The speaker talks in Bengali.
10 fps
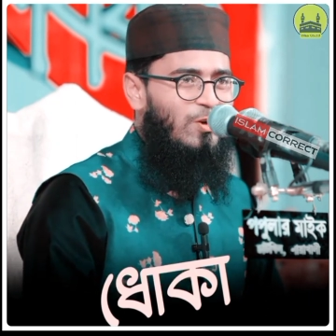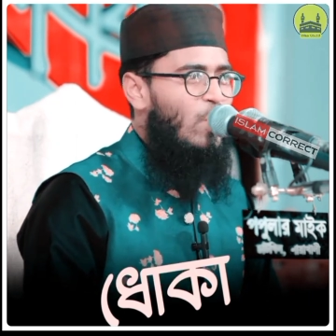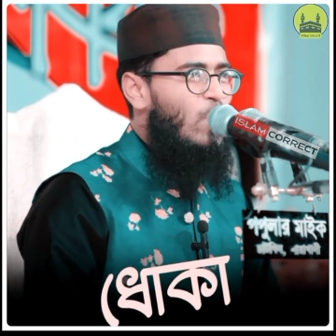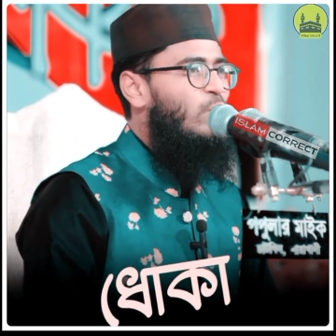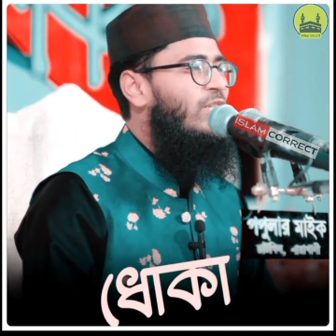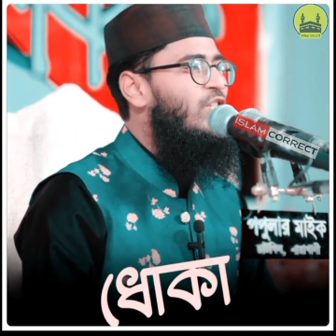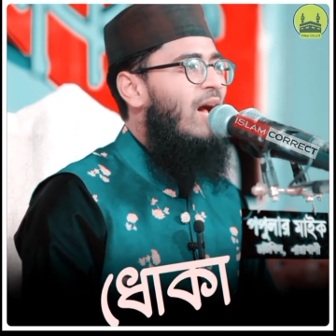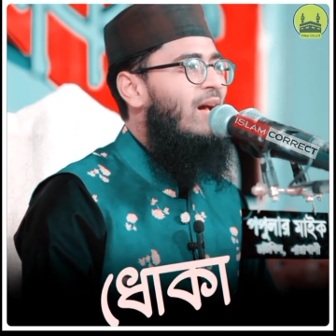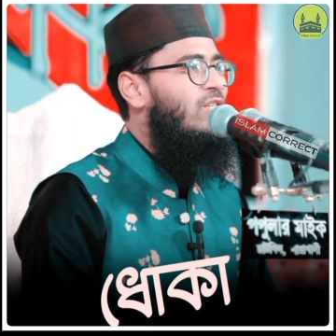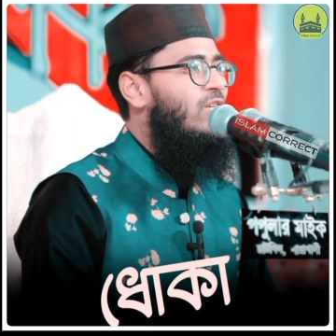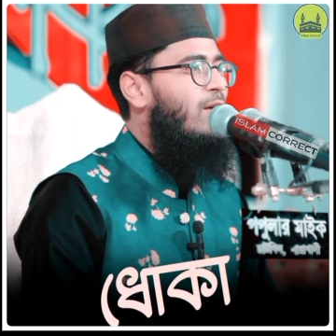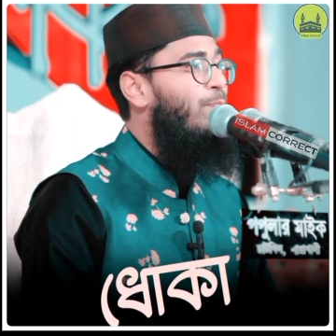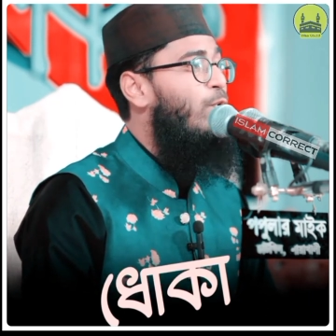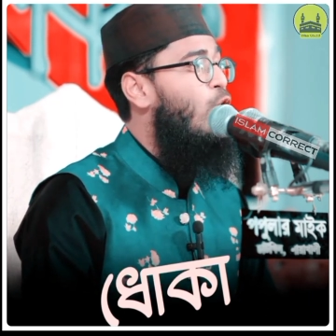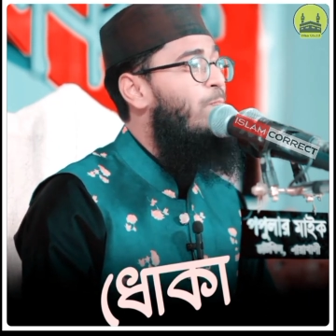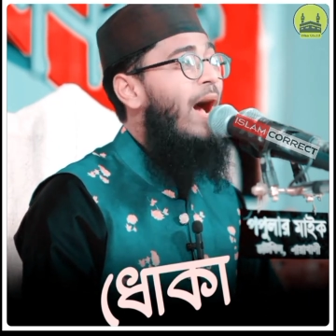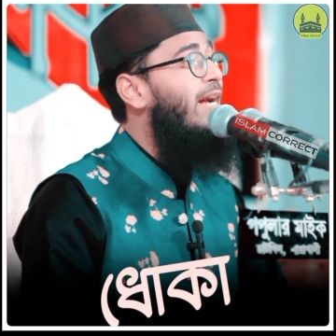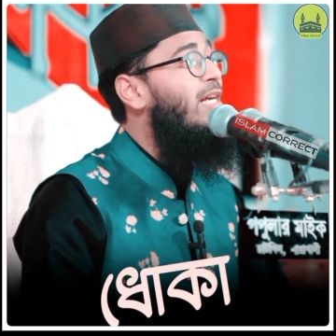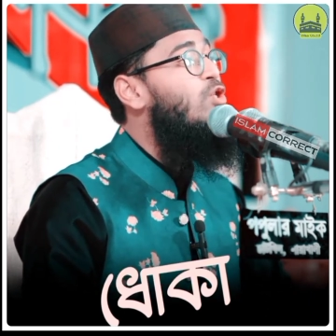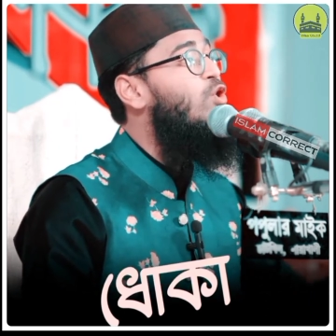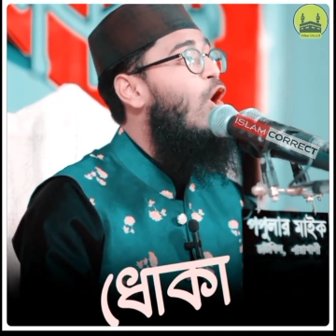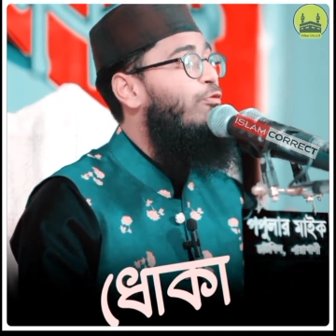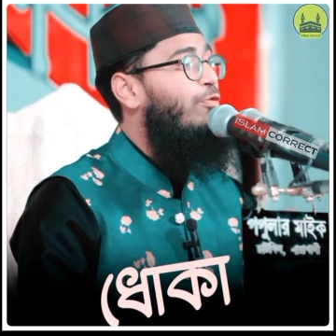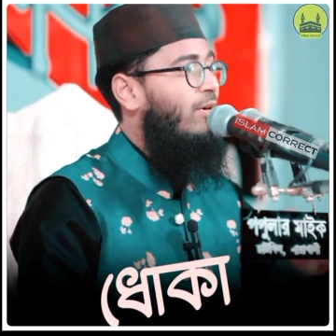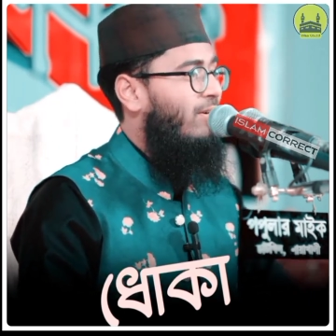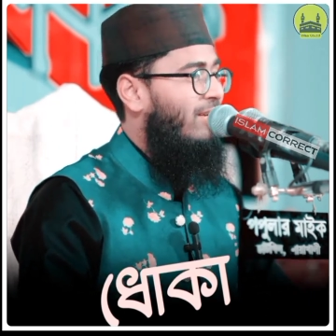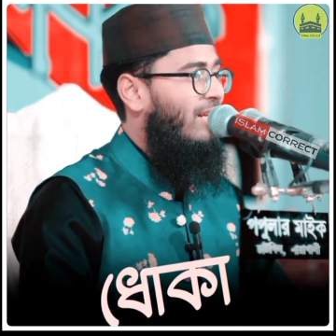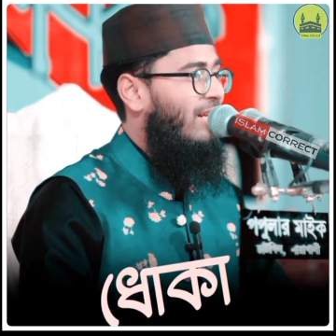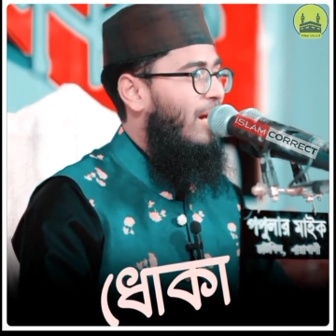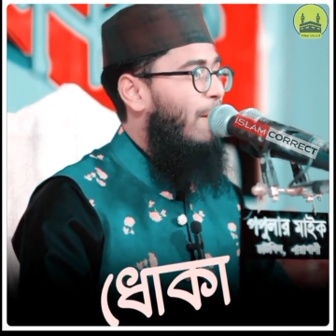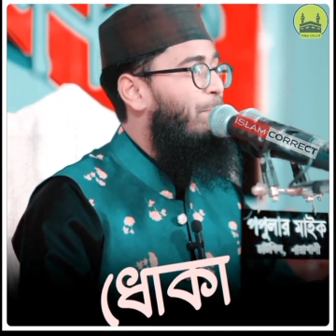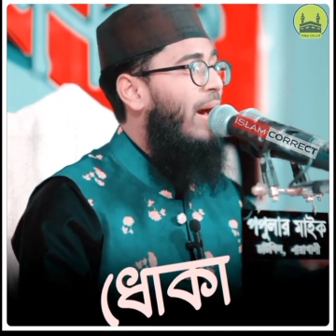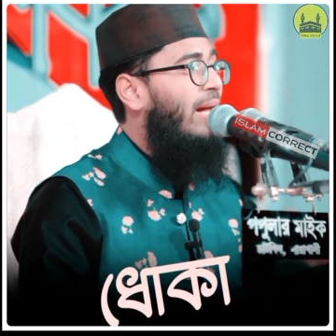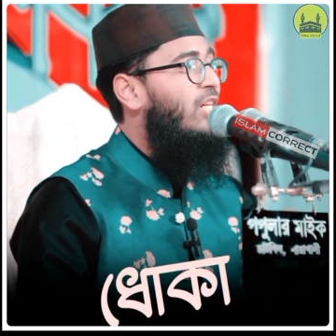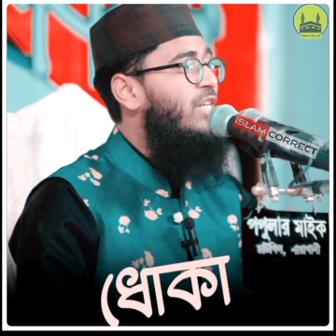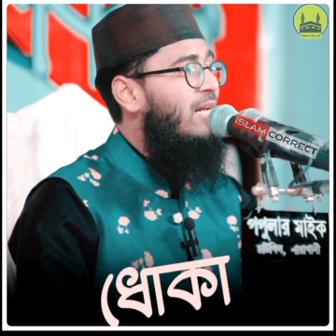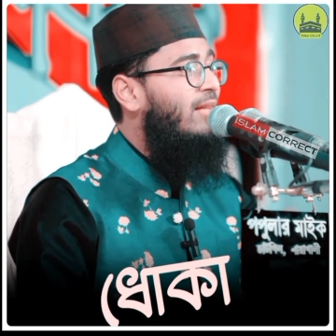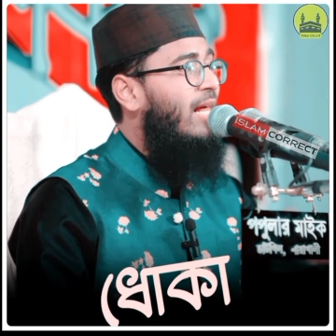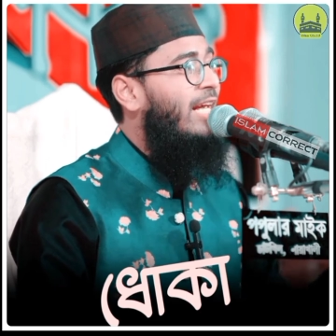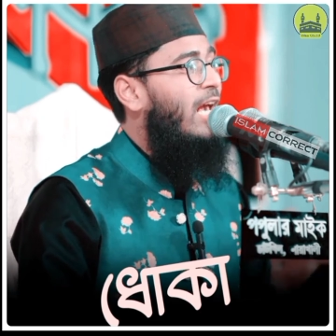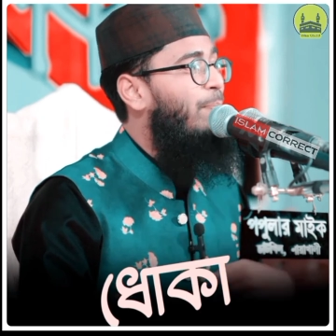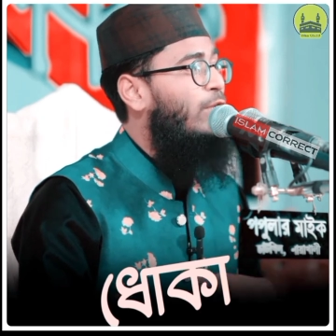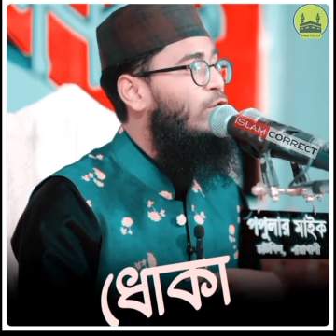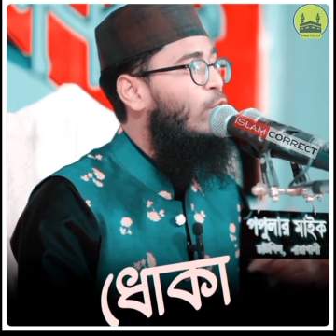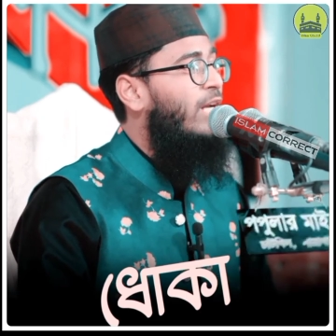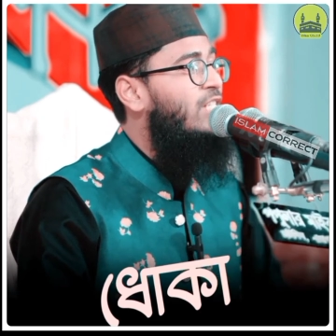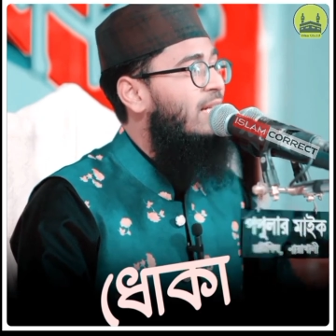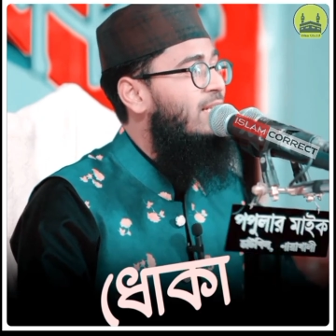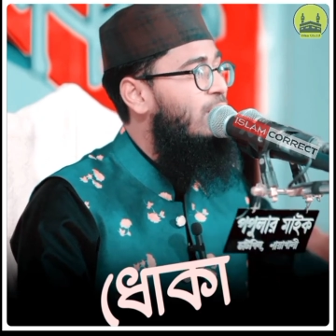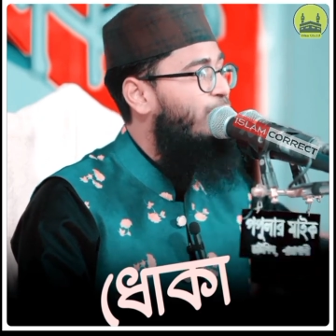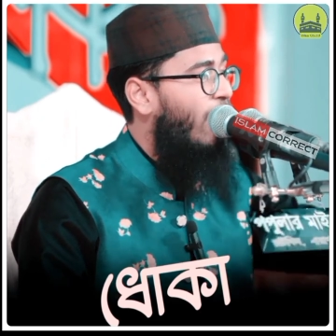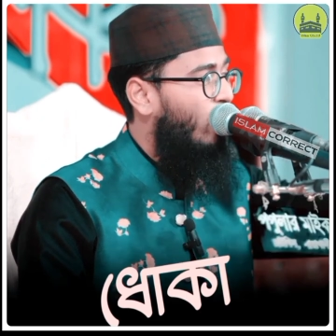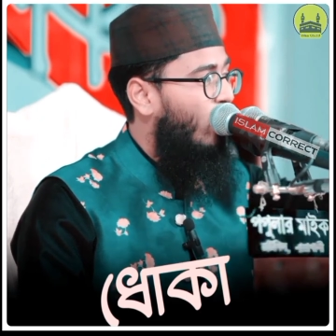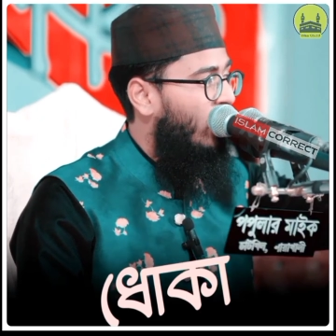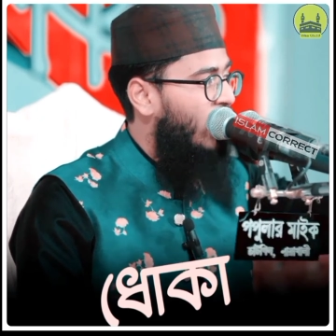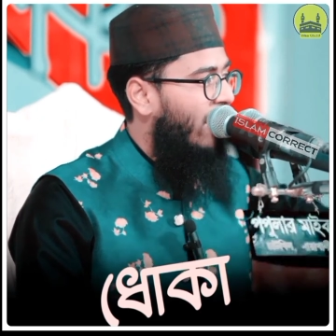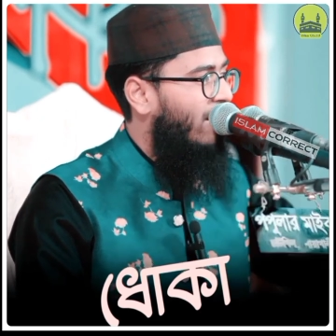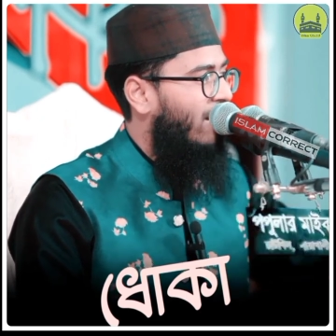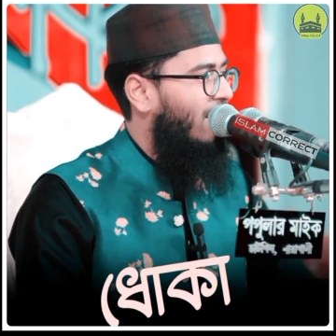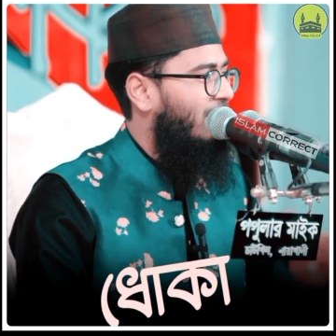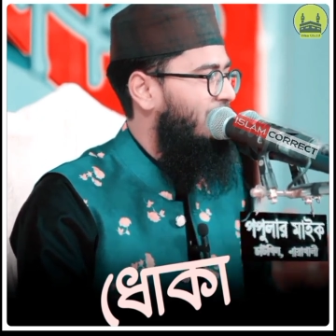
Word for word: ডোন্ট জাজ আ বুক বাই ইস কভার বাহ্যিক দেখে ভেতরকে জাস্টিফাই করা যায় না